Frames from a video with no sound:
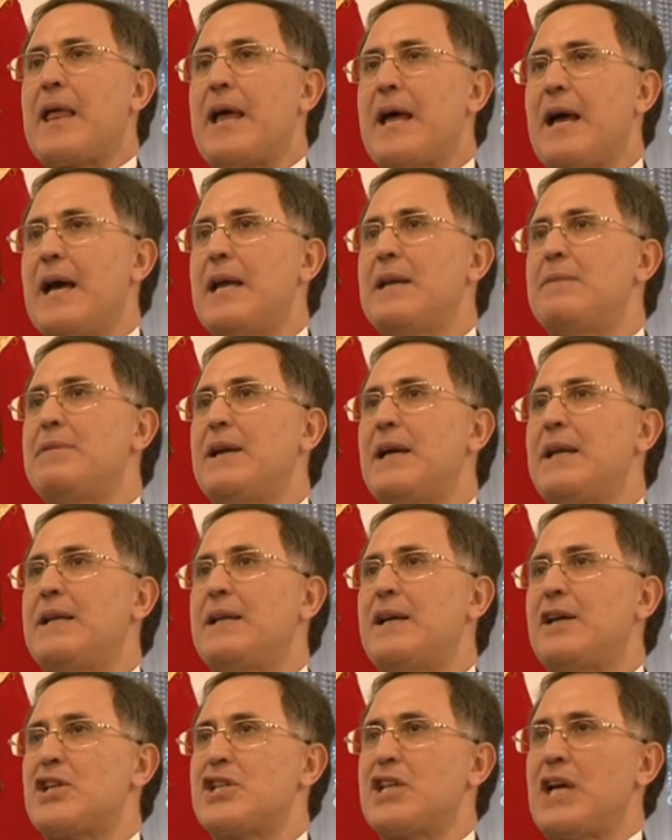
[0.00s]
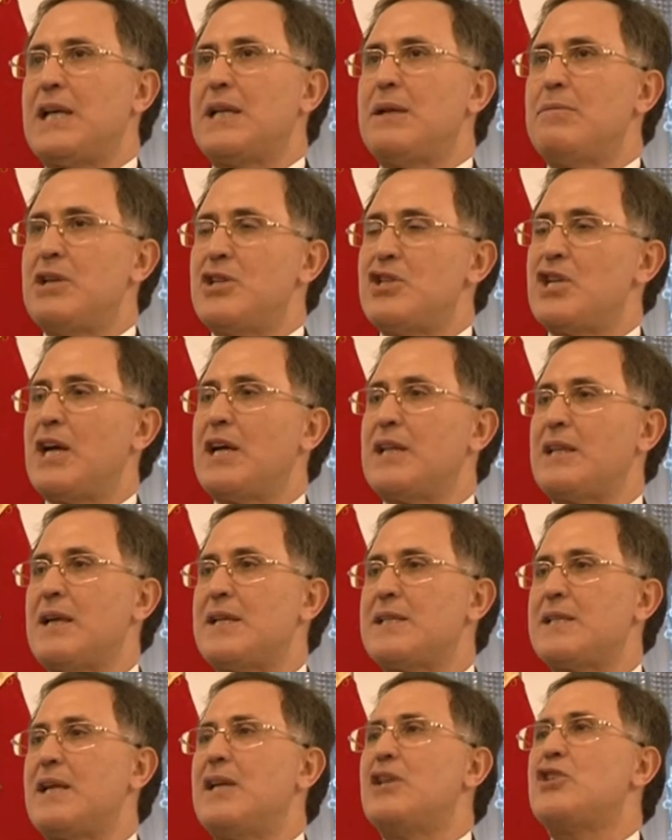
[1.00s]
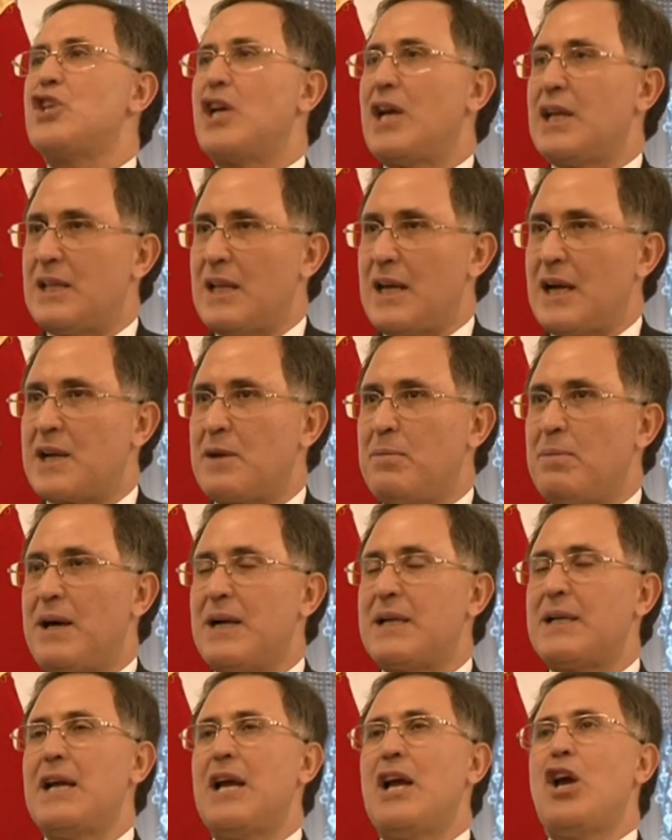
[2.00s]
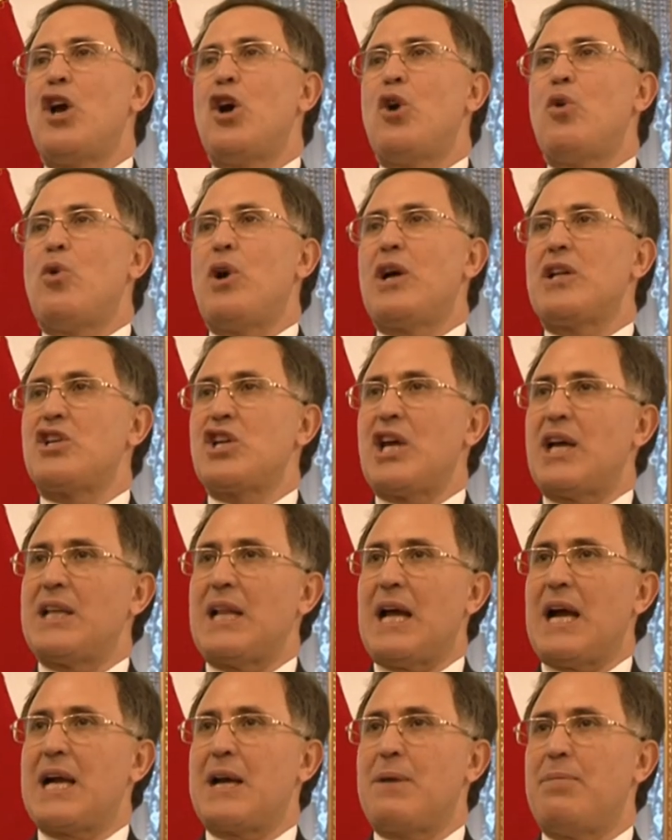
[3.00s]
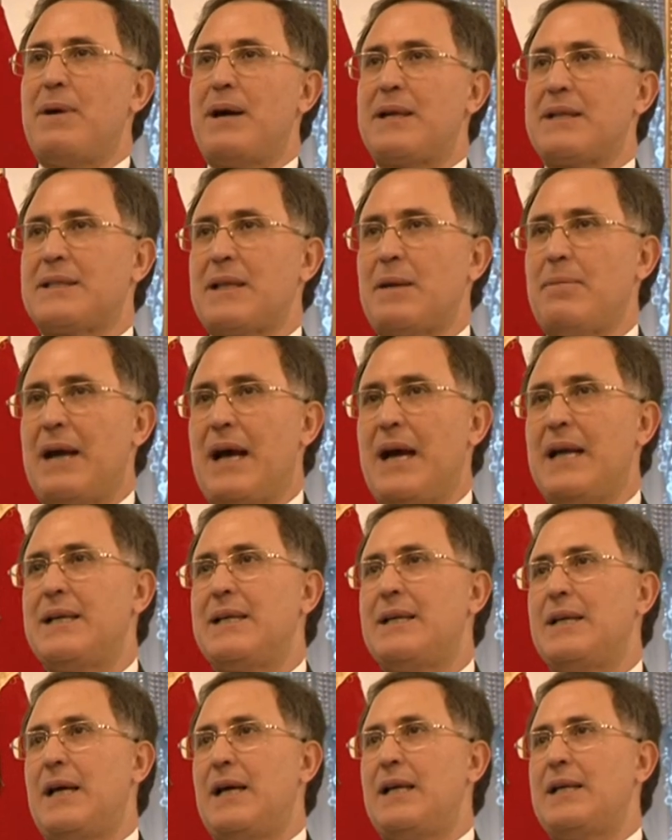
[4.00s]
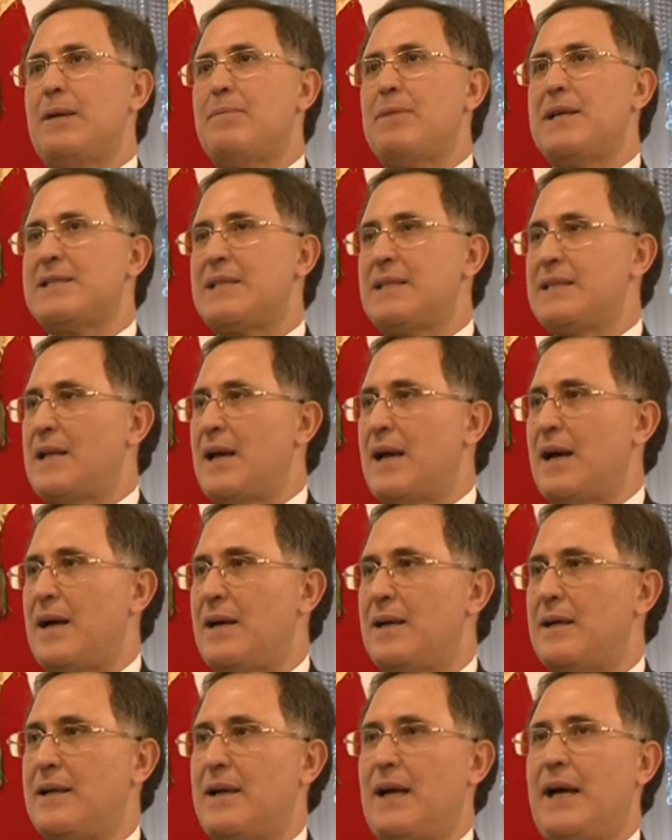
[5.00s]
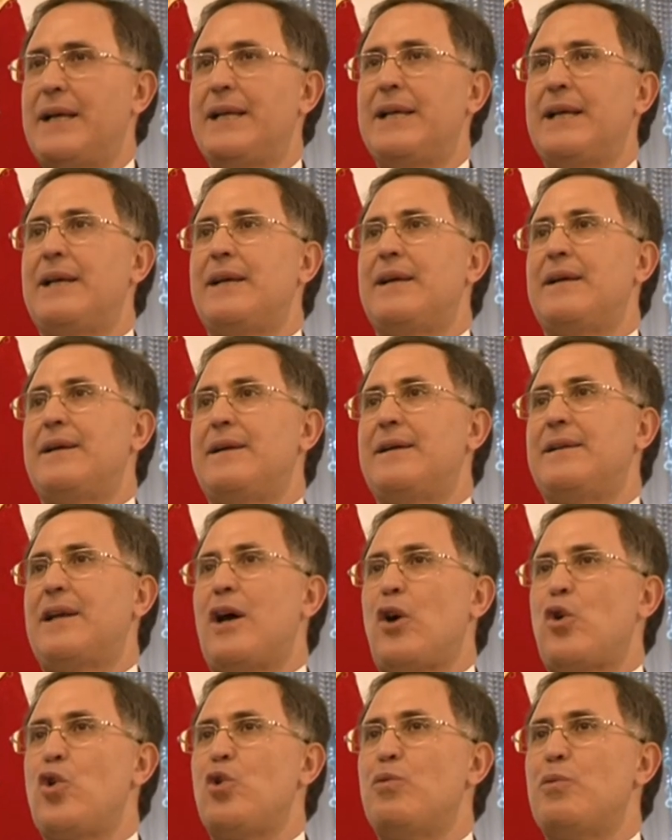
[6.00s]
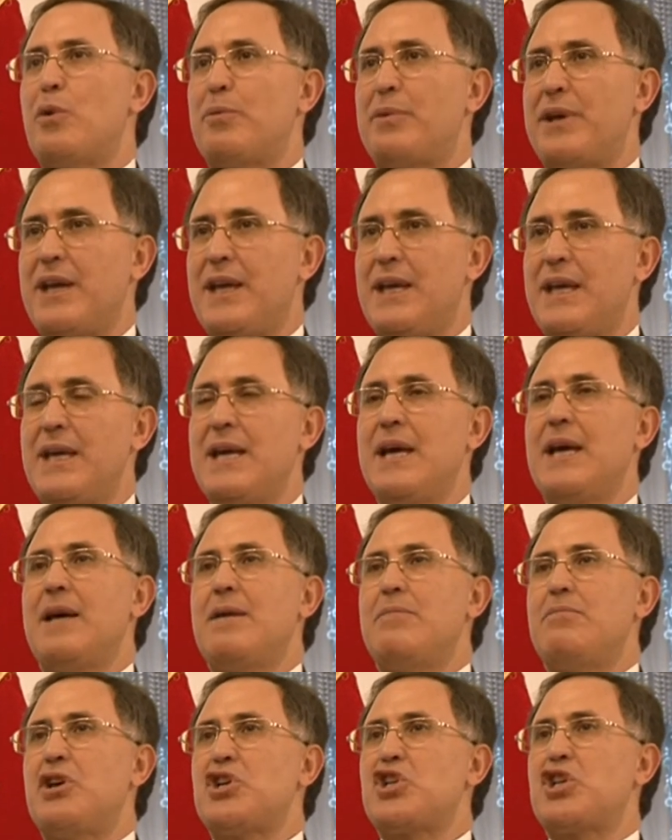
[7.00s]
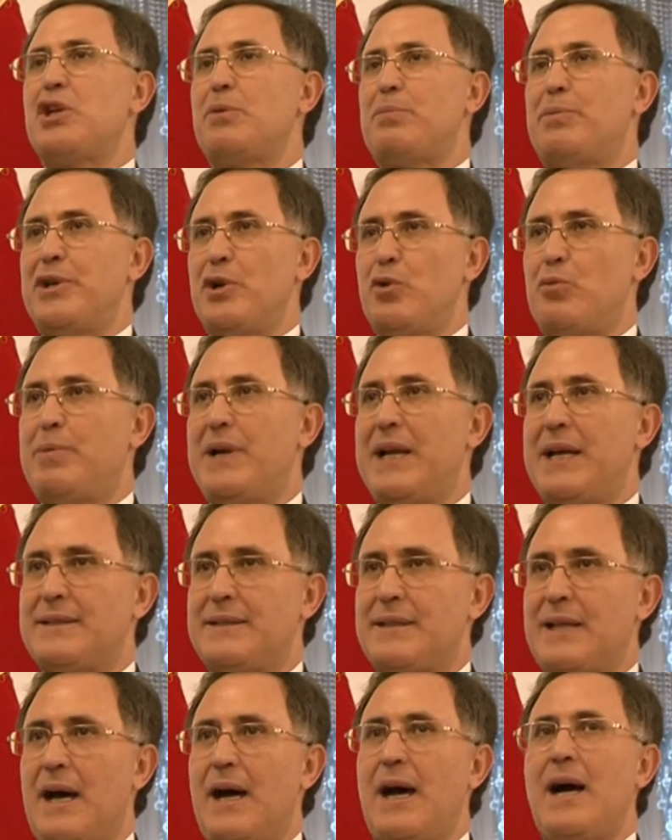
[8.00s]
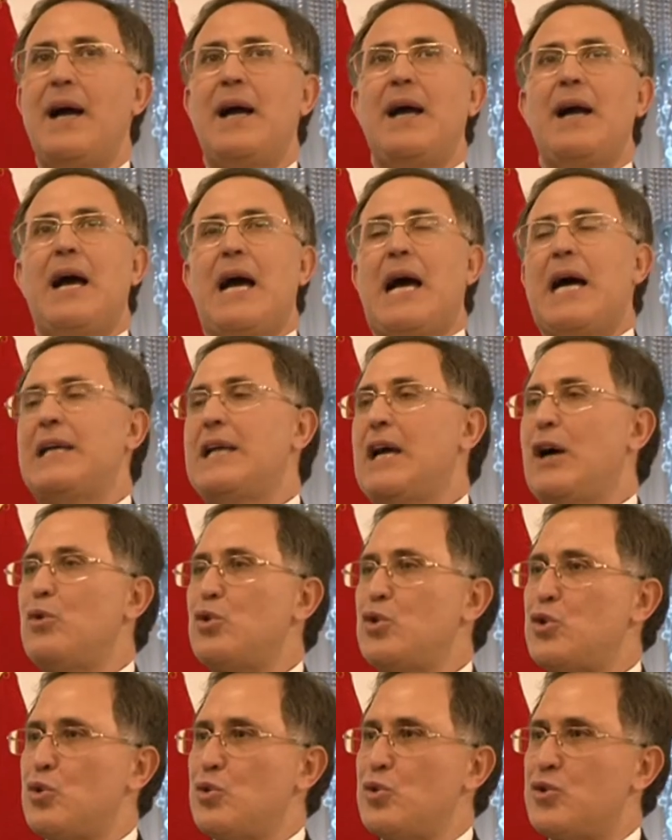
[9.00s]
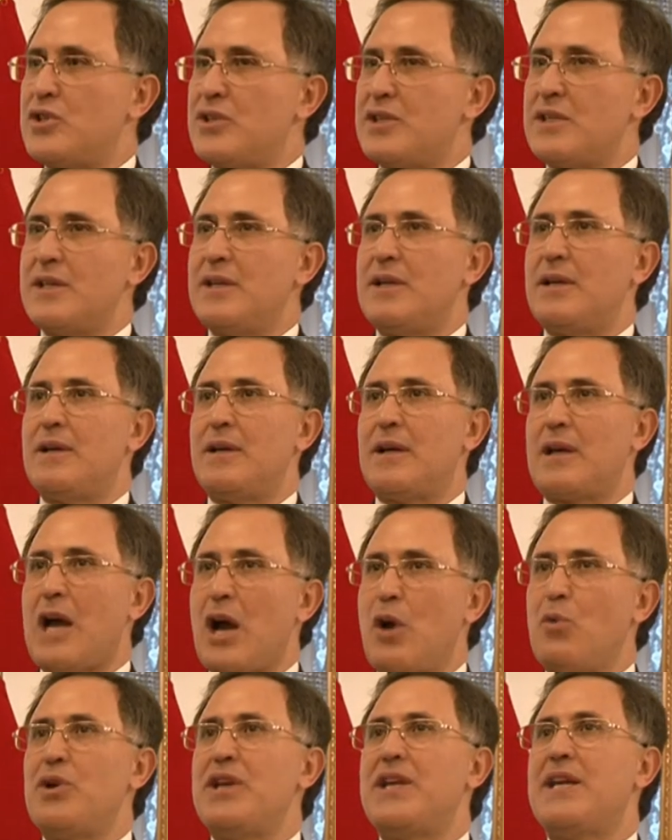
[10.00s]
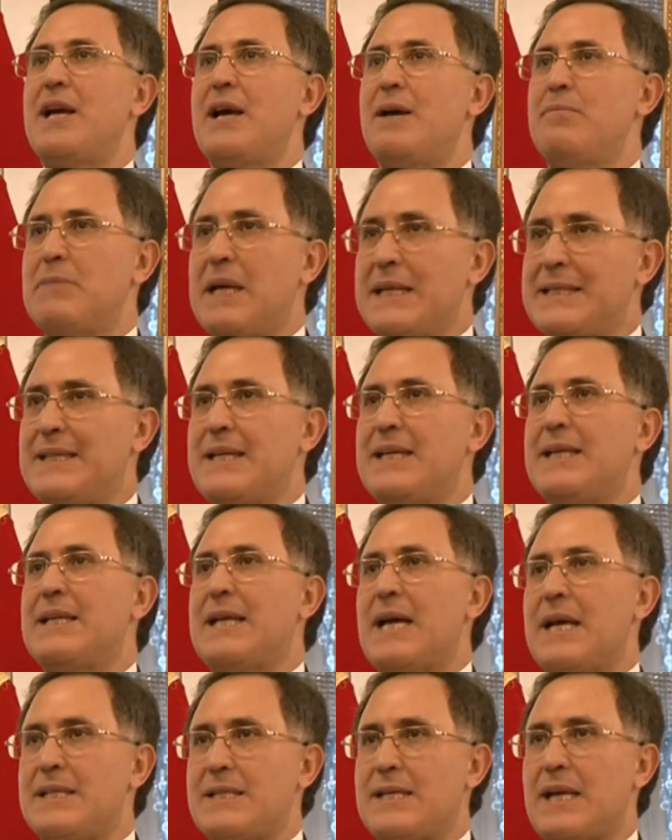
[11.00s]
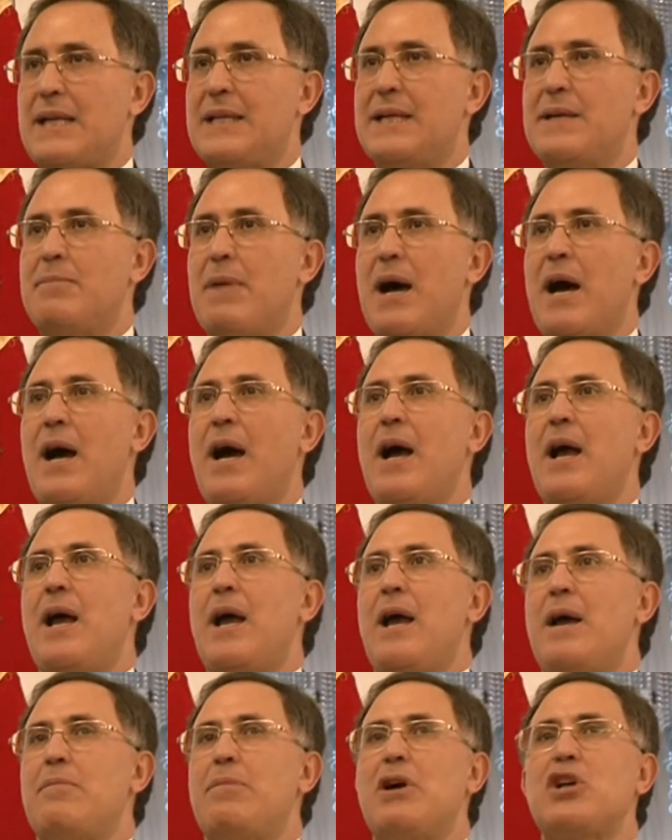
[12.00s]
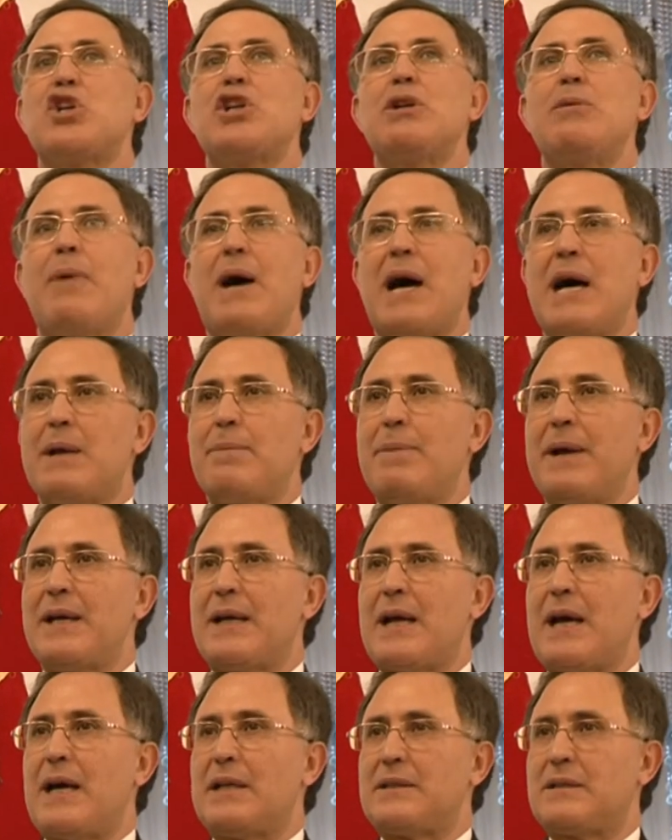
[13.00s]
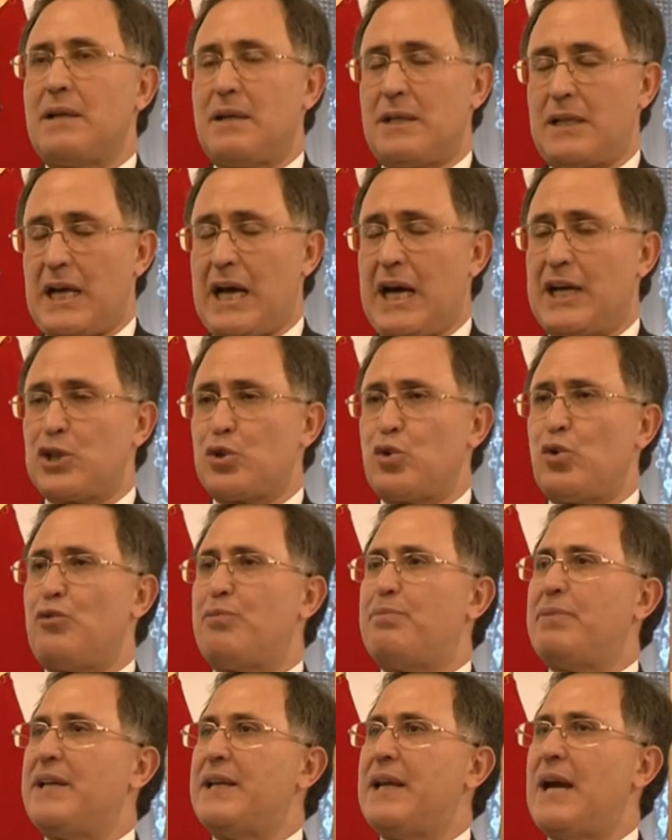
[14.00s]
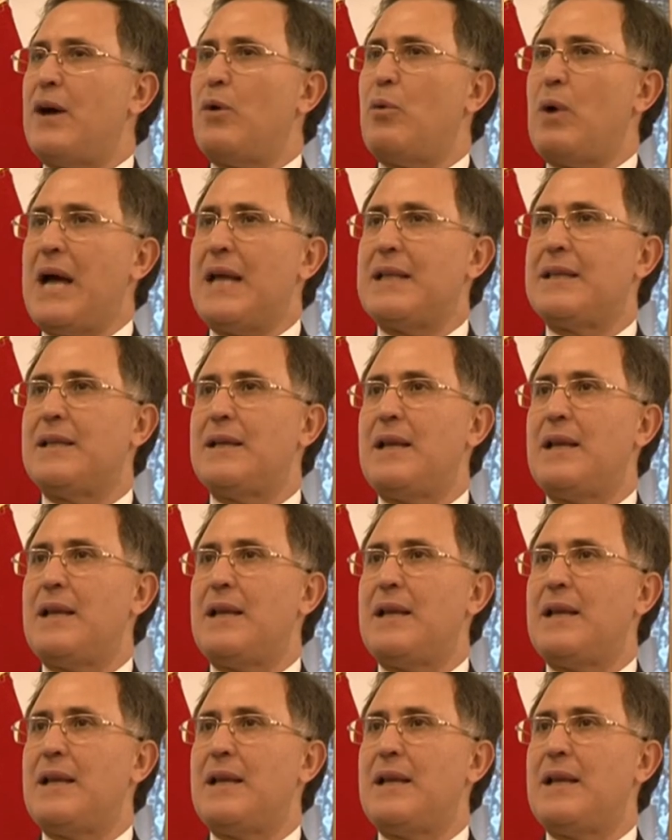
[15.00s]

قال بأن رجعنا من الجهاد الأصغر للجهاد الأكبر وهذا الجهاد الأكبر طبعا احنا ما زلنا يعني نقوم به باش نبنيو بلادنا على أسس آه، قوية متينة سليمة باش المغاربة انخرطوا في بناء واحد